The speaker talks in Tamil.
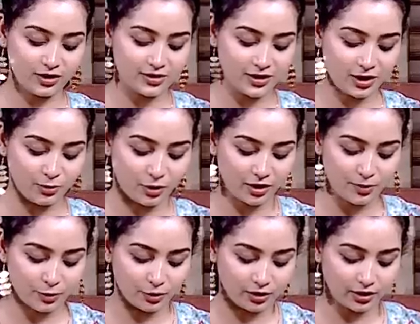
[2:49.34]
அந்த ஸ்கின் மட்டும்
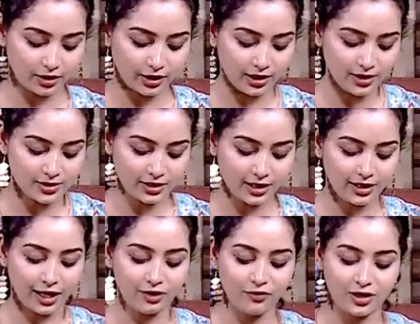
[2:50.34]
தான் போட்டுட்ருக்கேன்
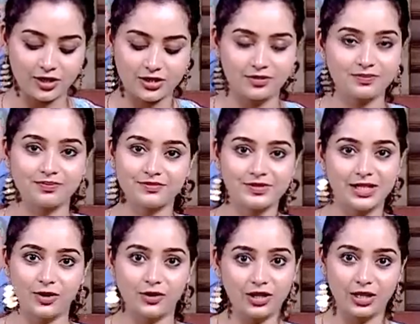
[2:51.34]
ஸ்கின் அண்ட் ஃப்ளஷ்
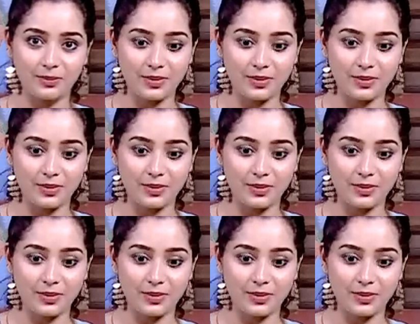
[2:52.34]
உங்களுக்கு